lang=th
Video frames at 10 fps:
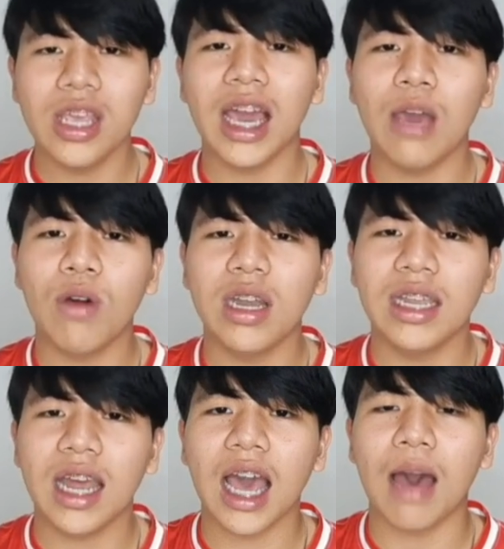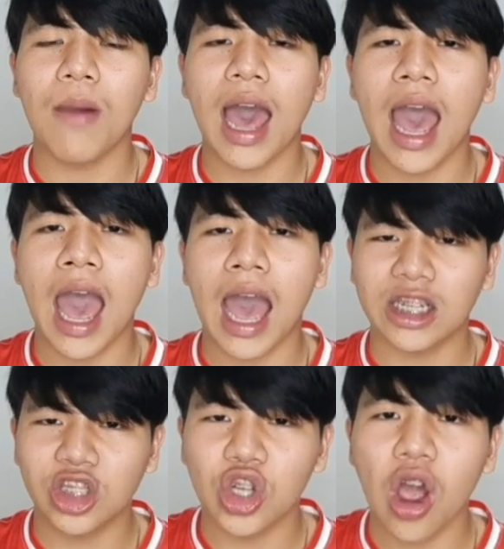ก็ยังไงวันนี้นะครับ หา
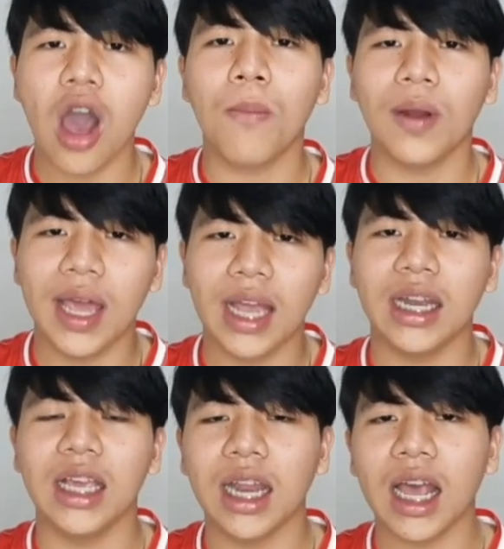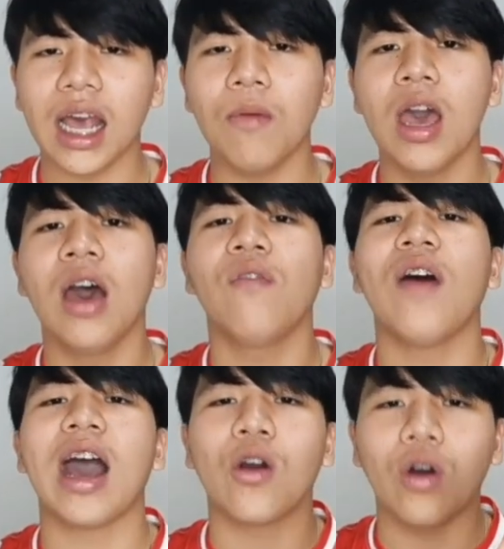กชอบเพลงนี้นะครับ
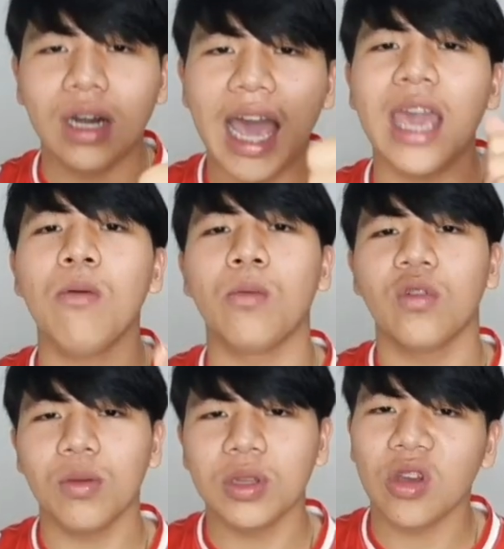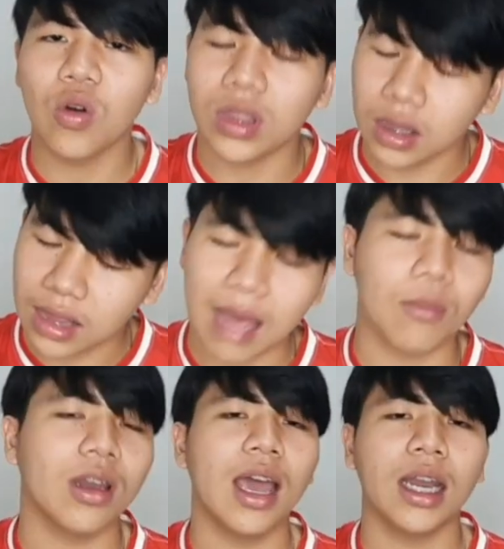ฝากกดไลค์ให้ผมด้วย ไม่ต้องกดติดตา
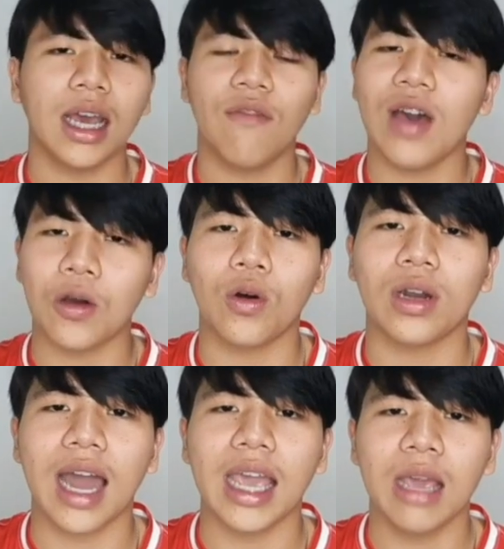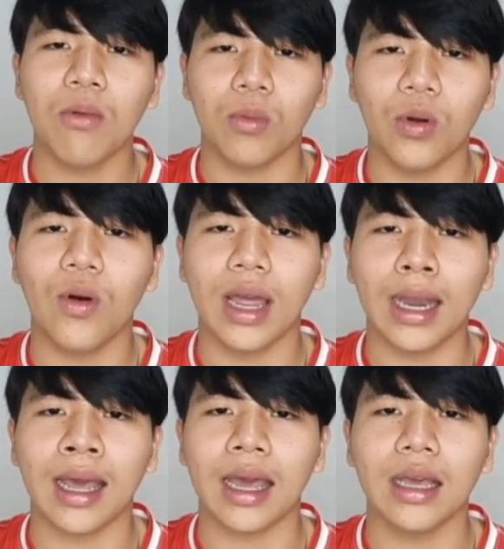มก็ได้นะครับ ฝากกดไลค์ให้ผมด้วย
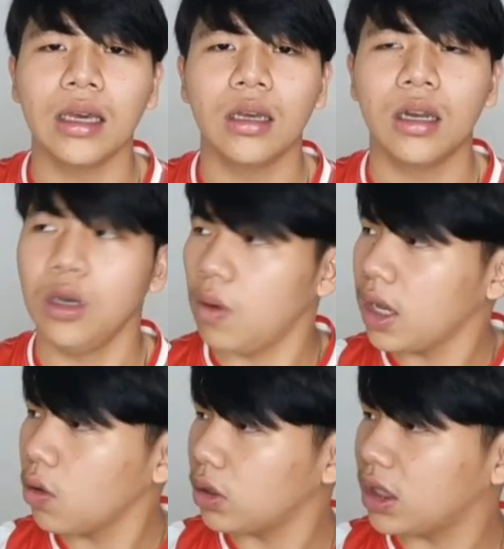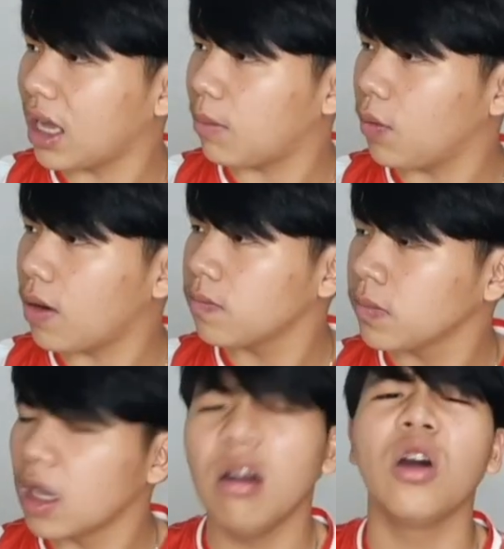นะฮะหรือว่าให้กดติดตามดีวะ
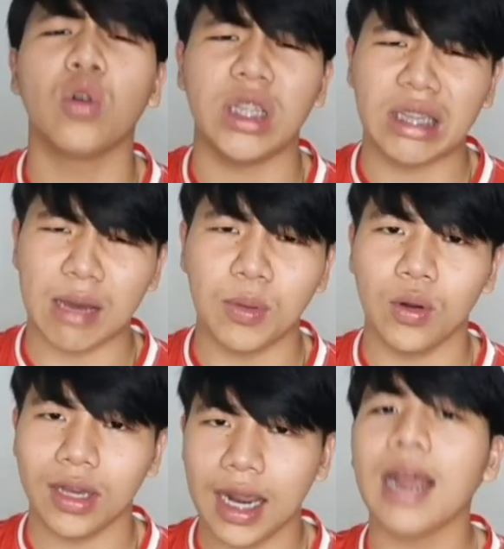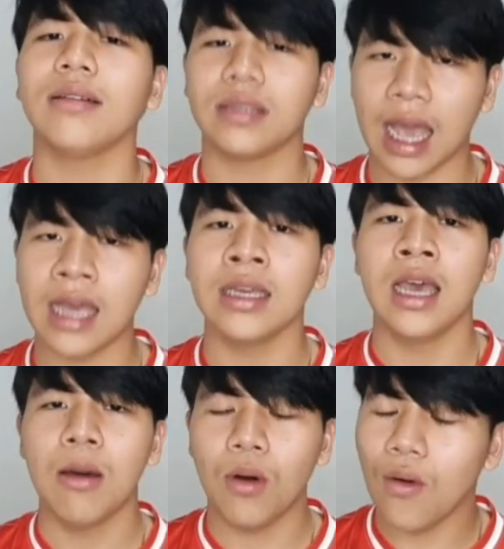เออกดติดตามไปด้วยก็ได้นะ
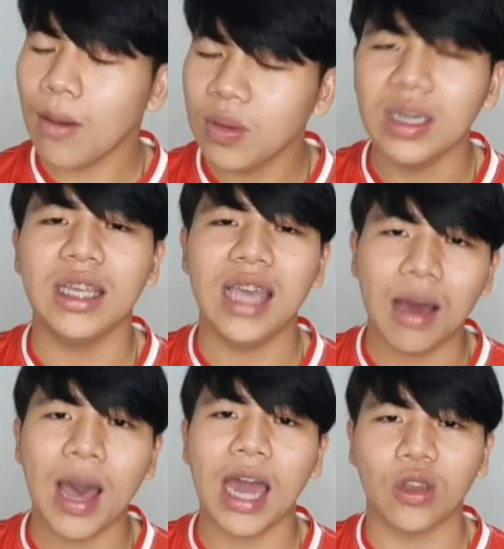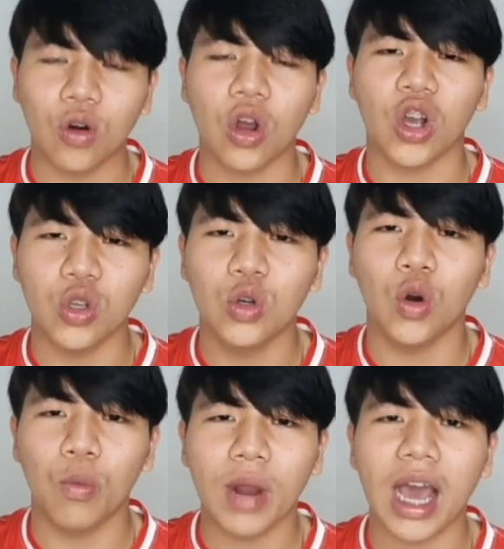เพราะว่าปีนี้อยากผ่านกฎของ
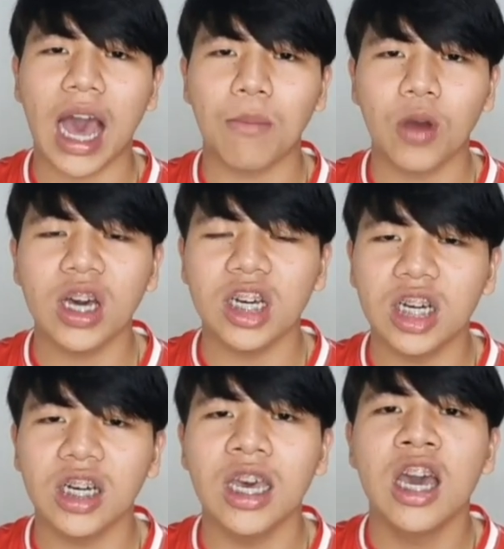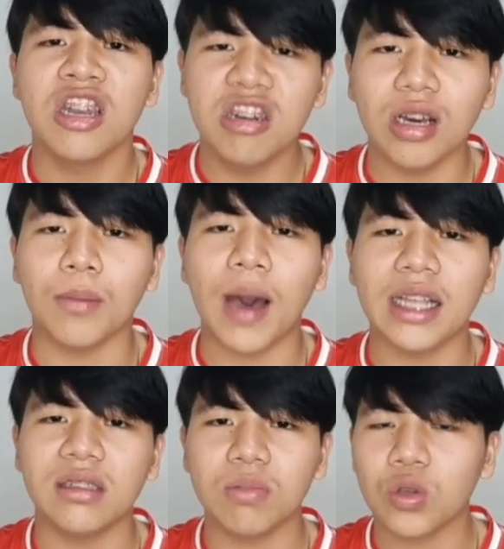YouTube นะครับ ก็คือ
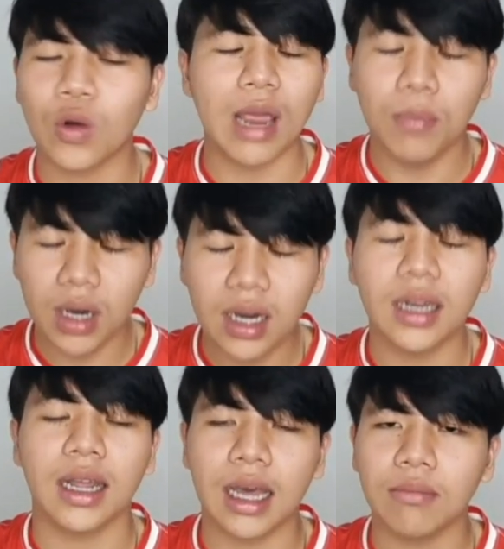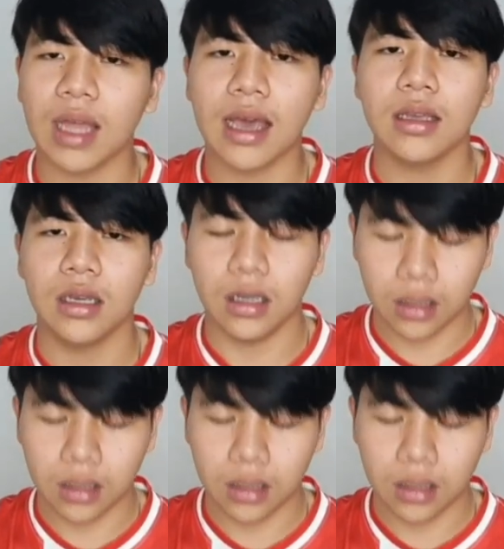1,000 subscriber นะครับนะ